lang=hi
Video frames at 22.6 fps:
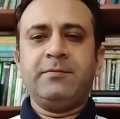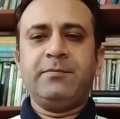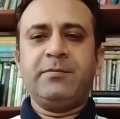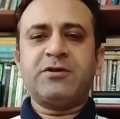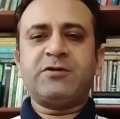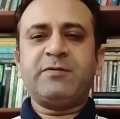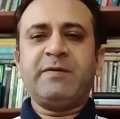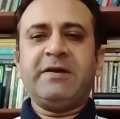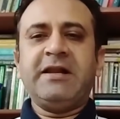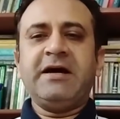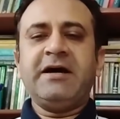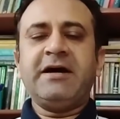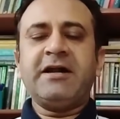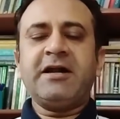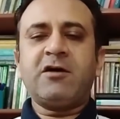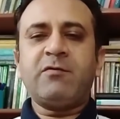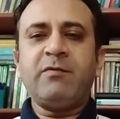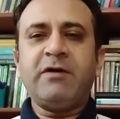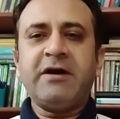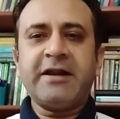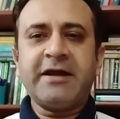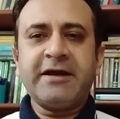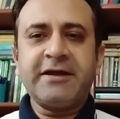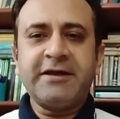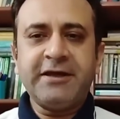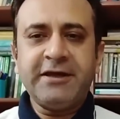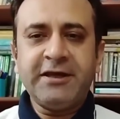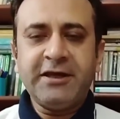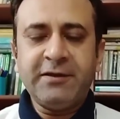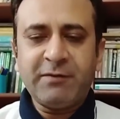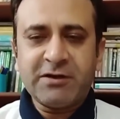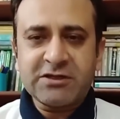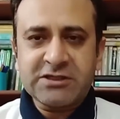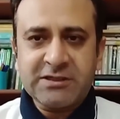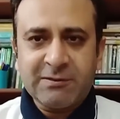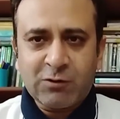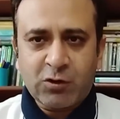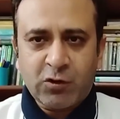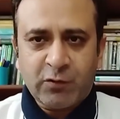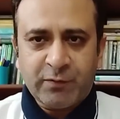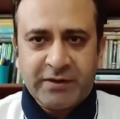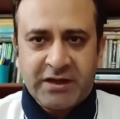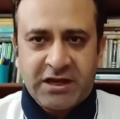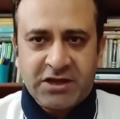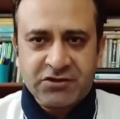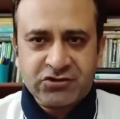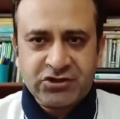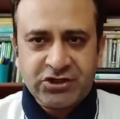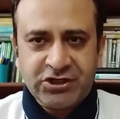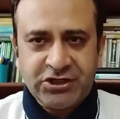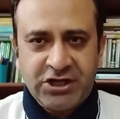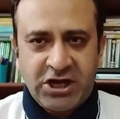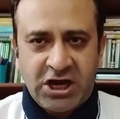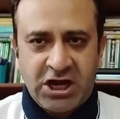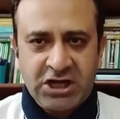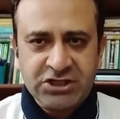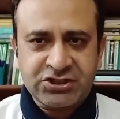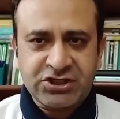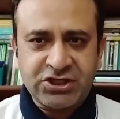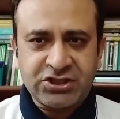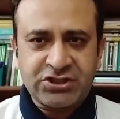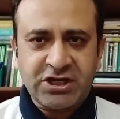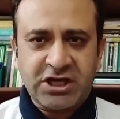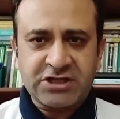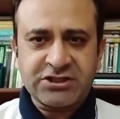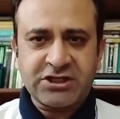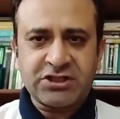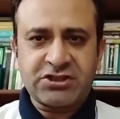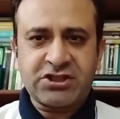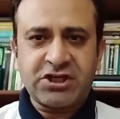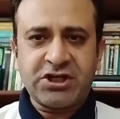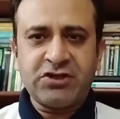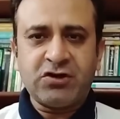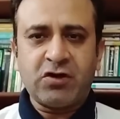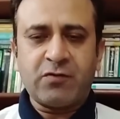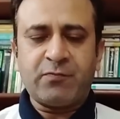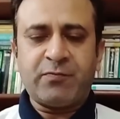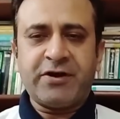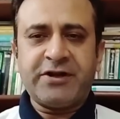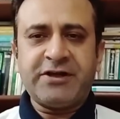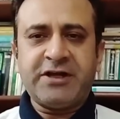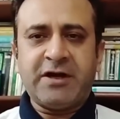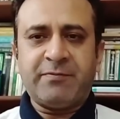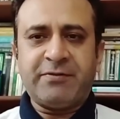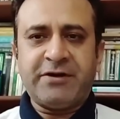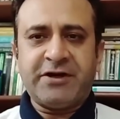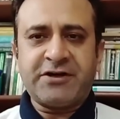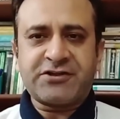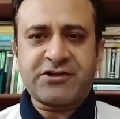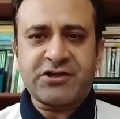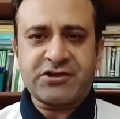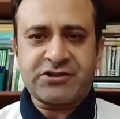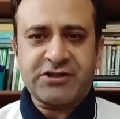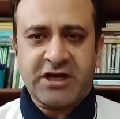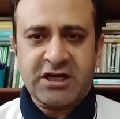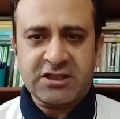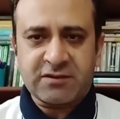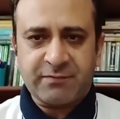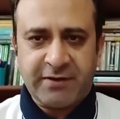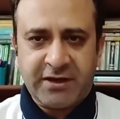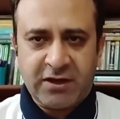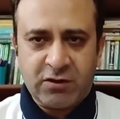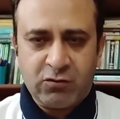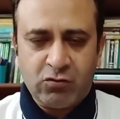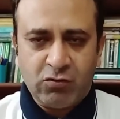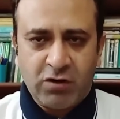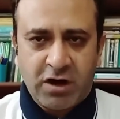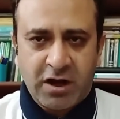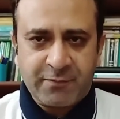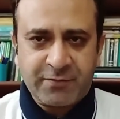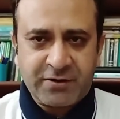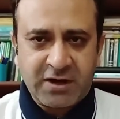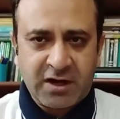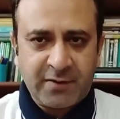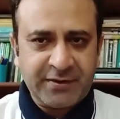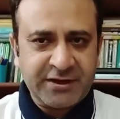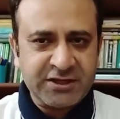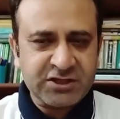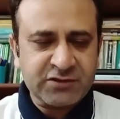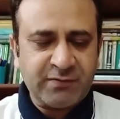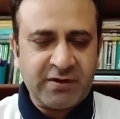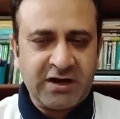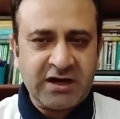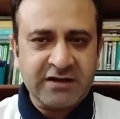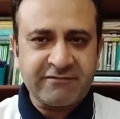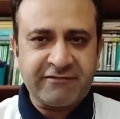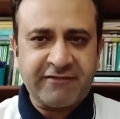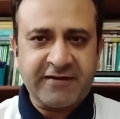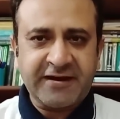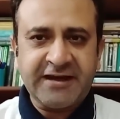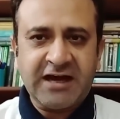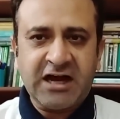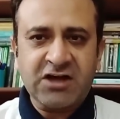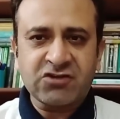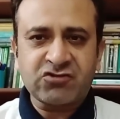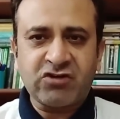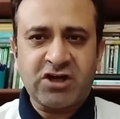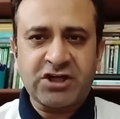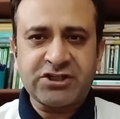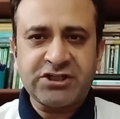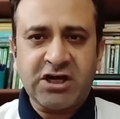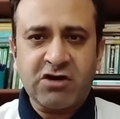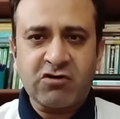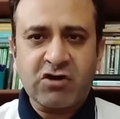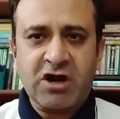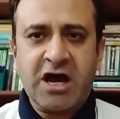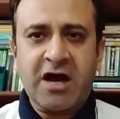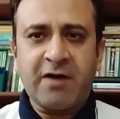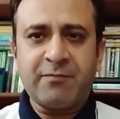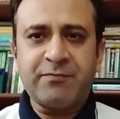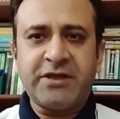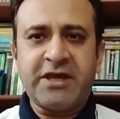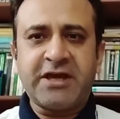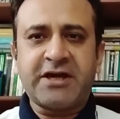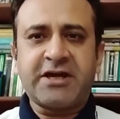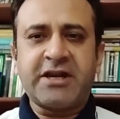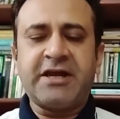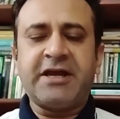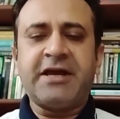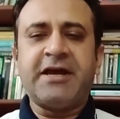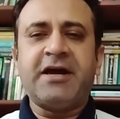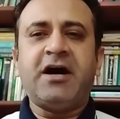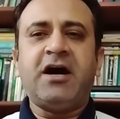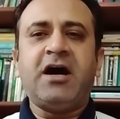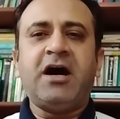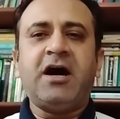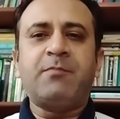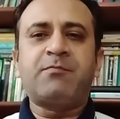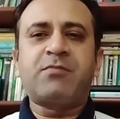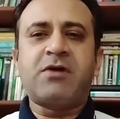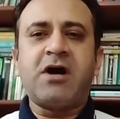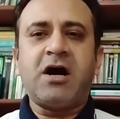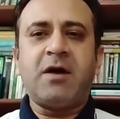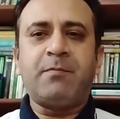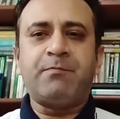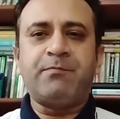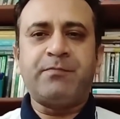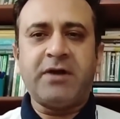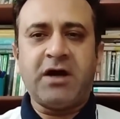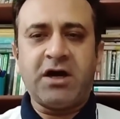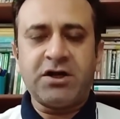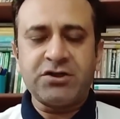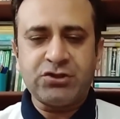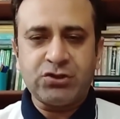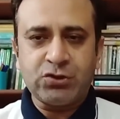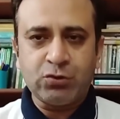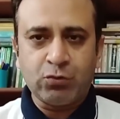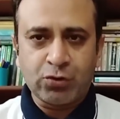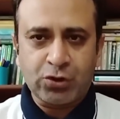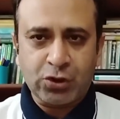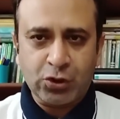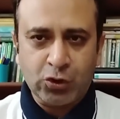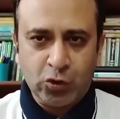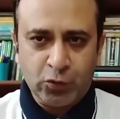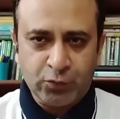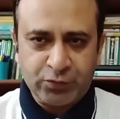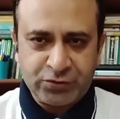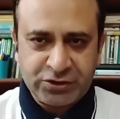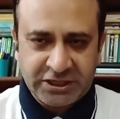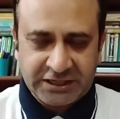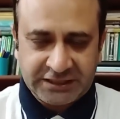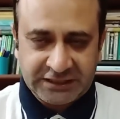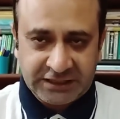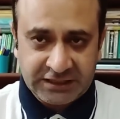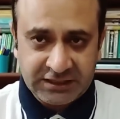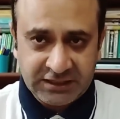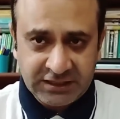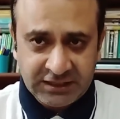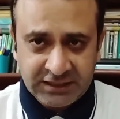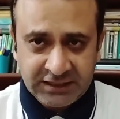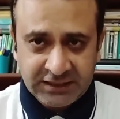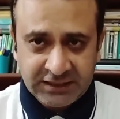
बिसमीम अल्लाम नाजीन आज की ताज़ा तरीन और बड़ी अपडेट्स के साथ मैं हूं आपका मेज़बान फयाज राजा और आप देख रहे हैं आपका अपना यूट्यूब चैनल